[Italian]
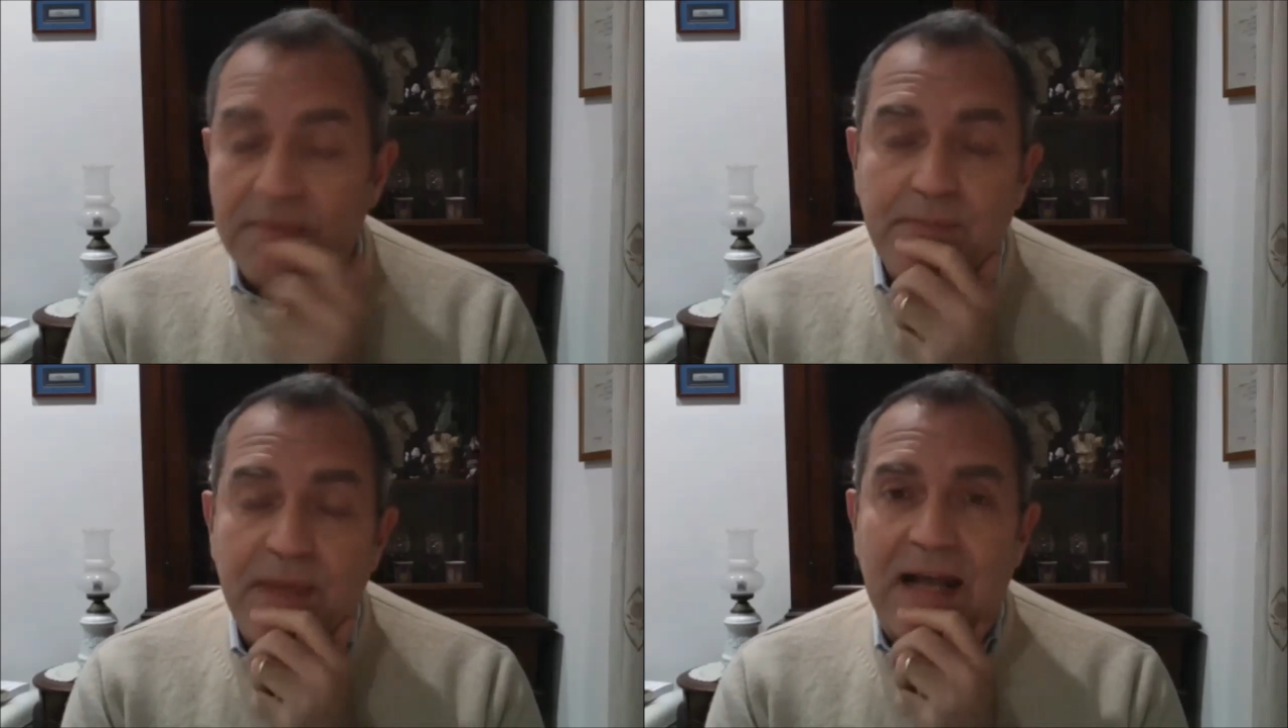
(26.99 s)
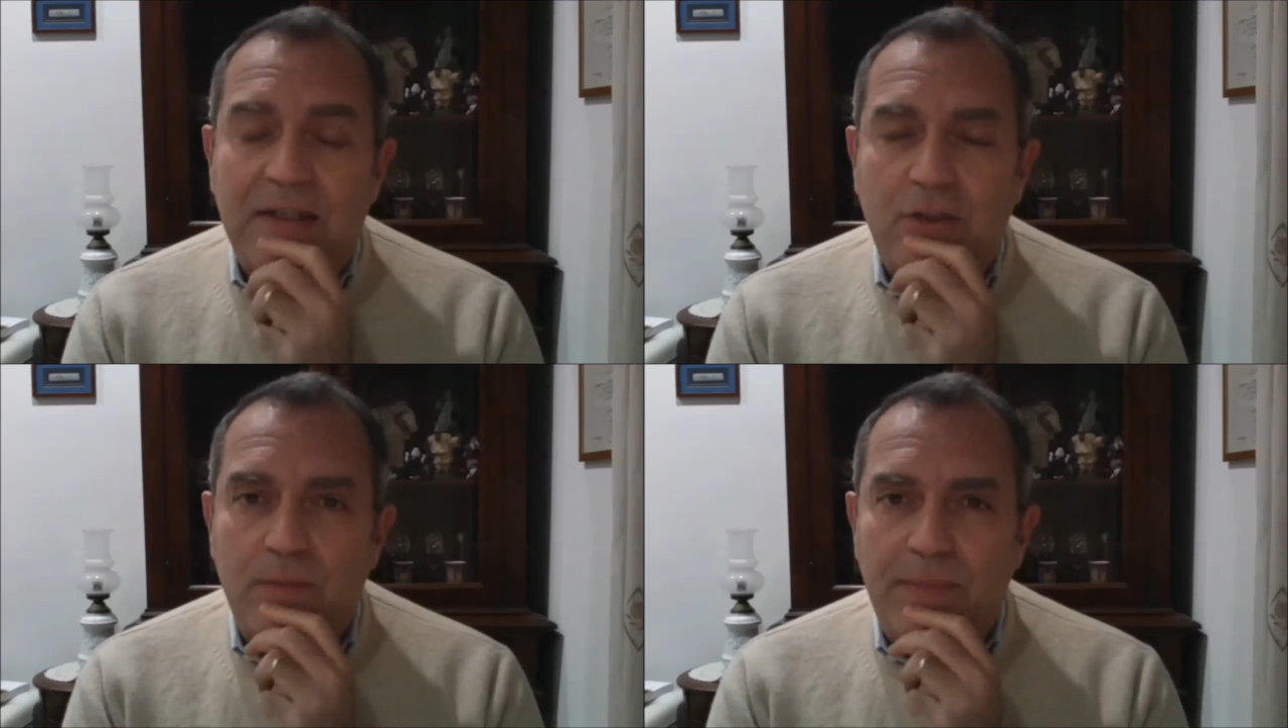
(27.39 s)

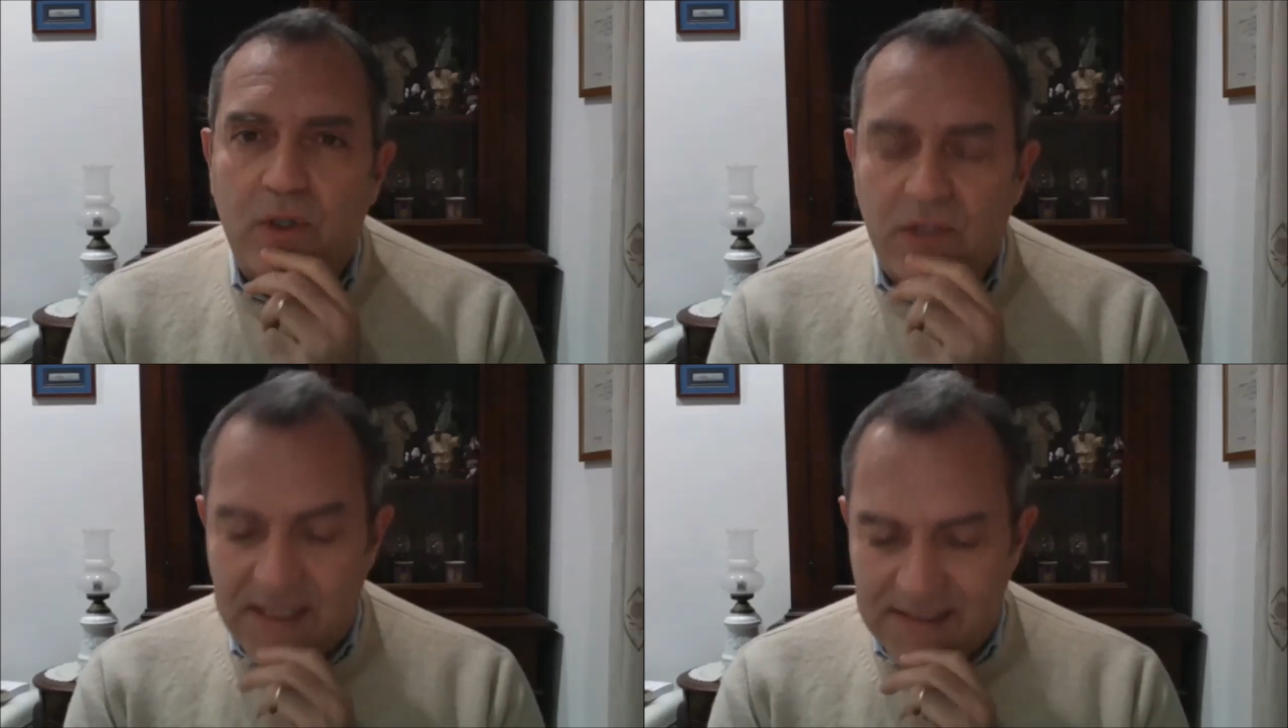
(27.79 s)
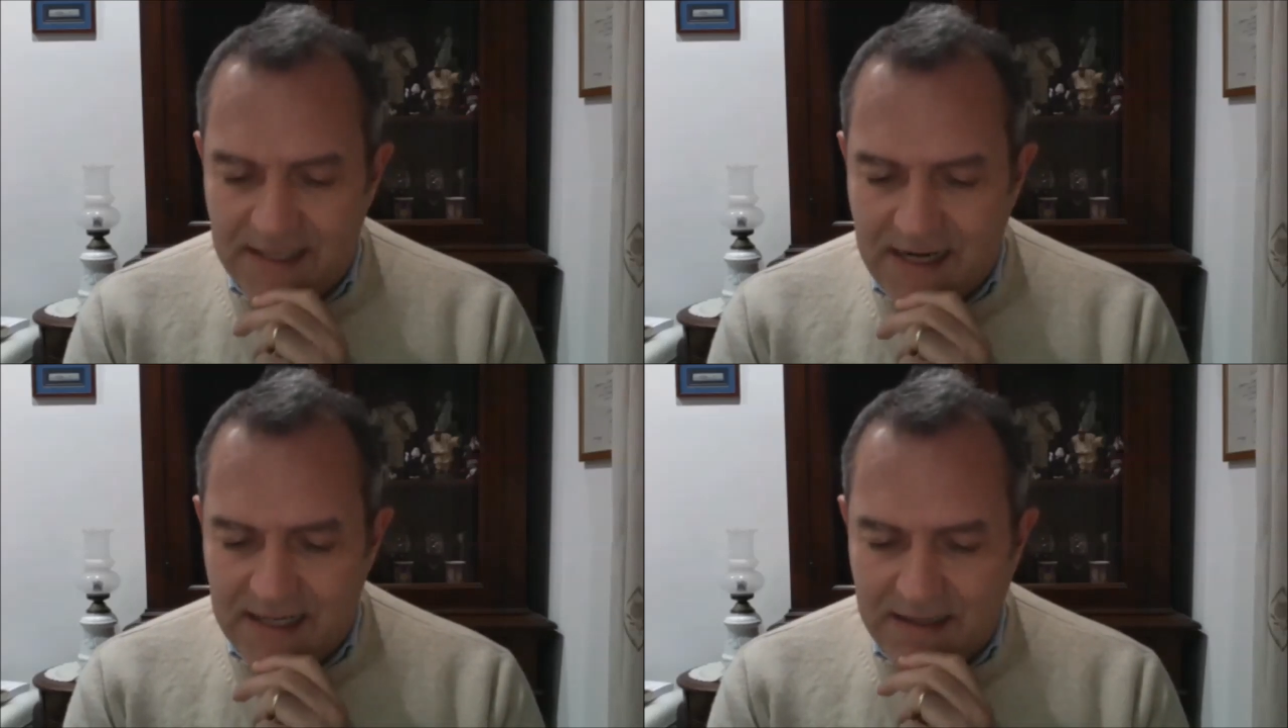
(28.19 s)
sperando però di
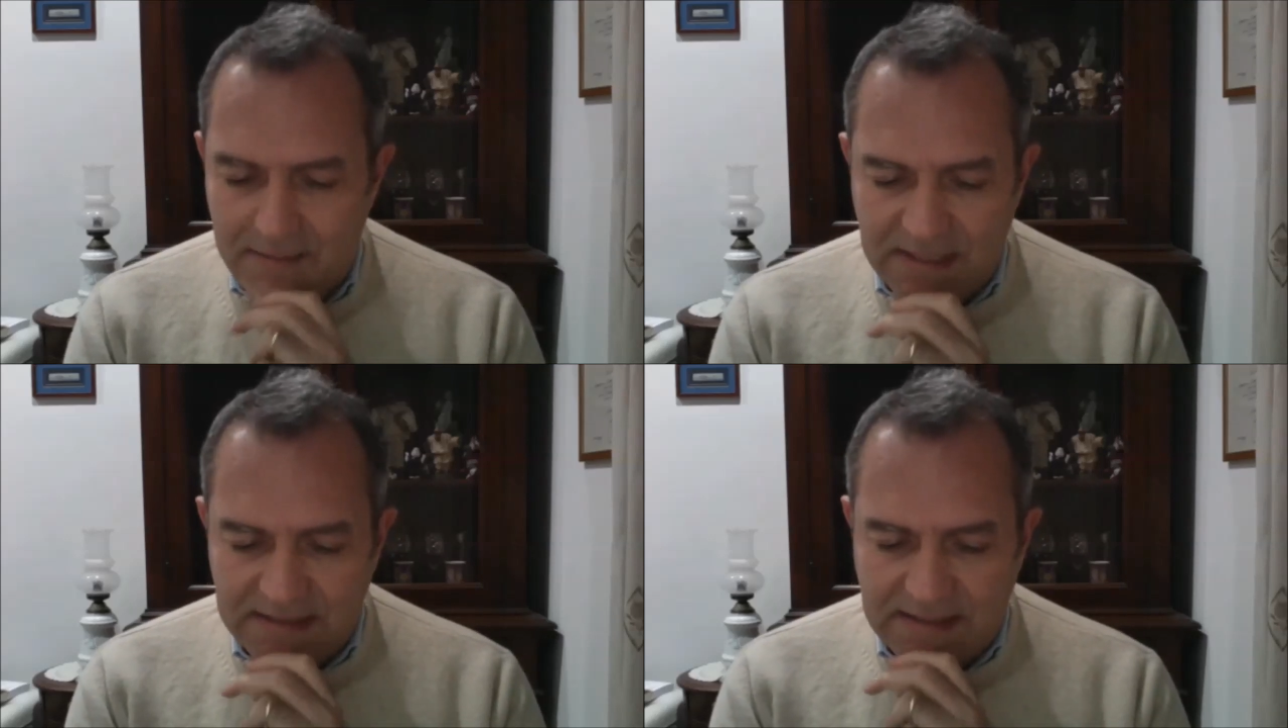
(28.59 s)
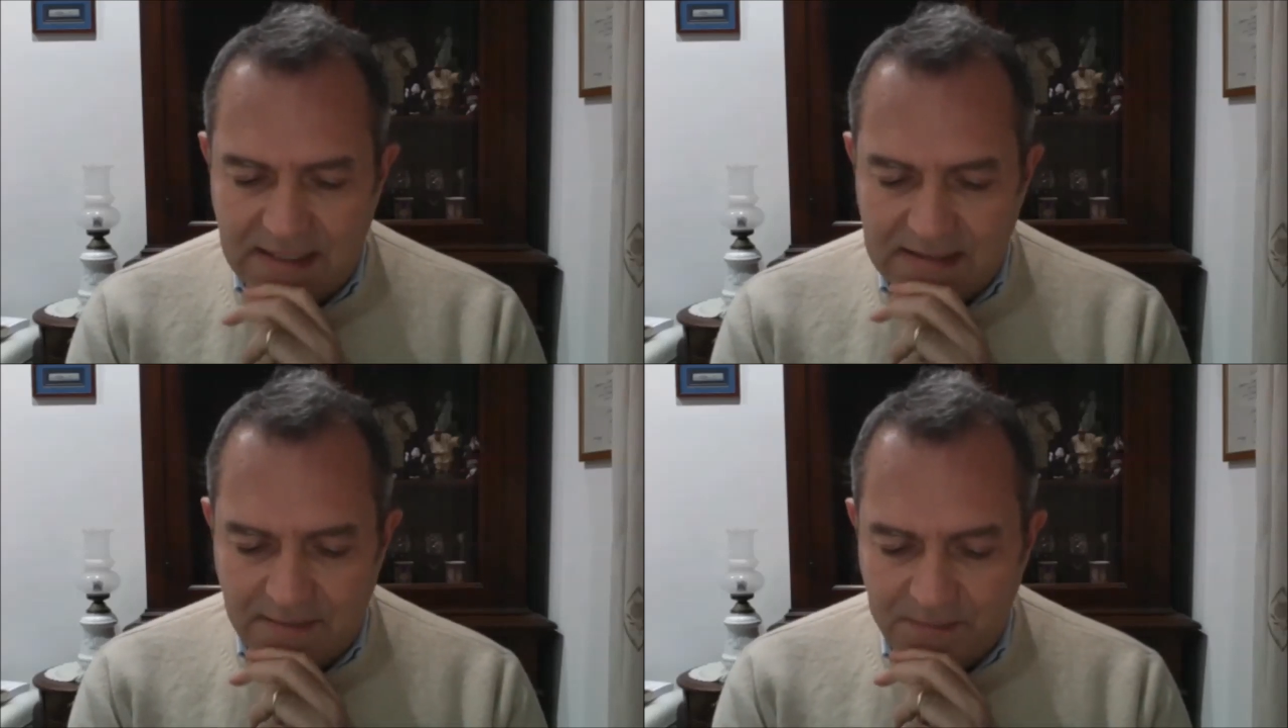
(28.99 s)
essere anche
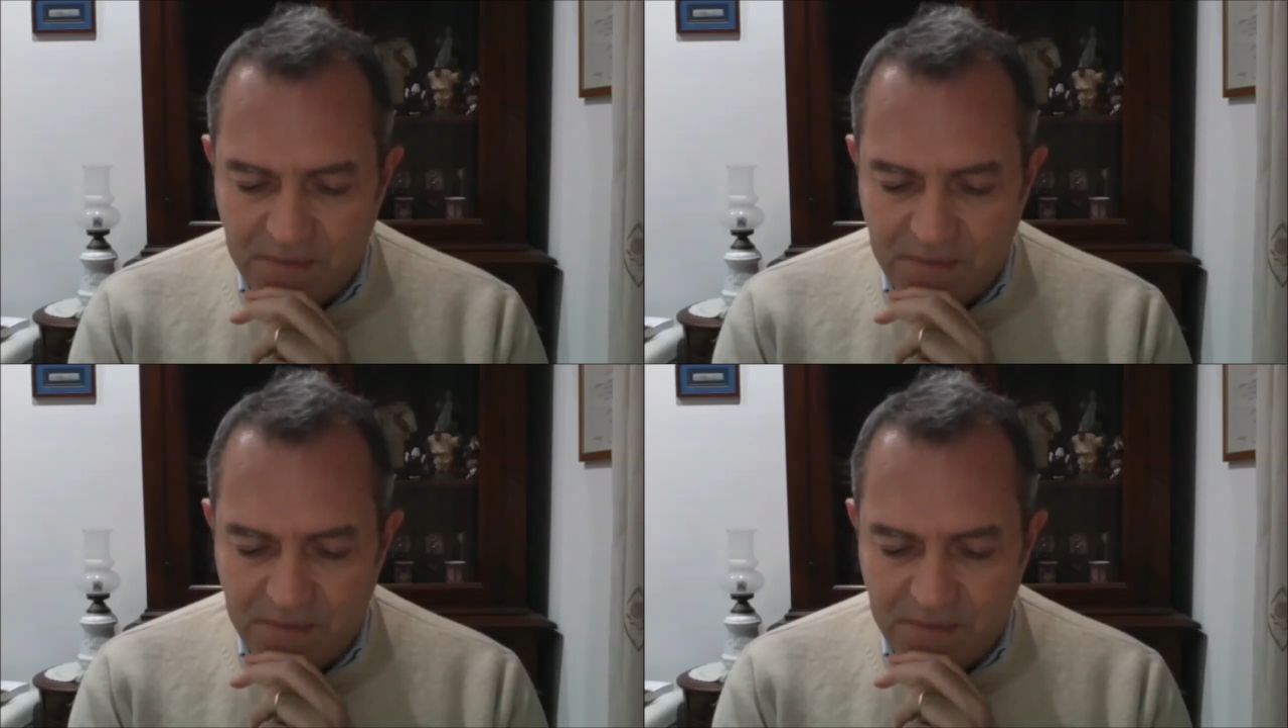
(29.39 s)
abbastanza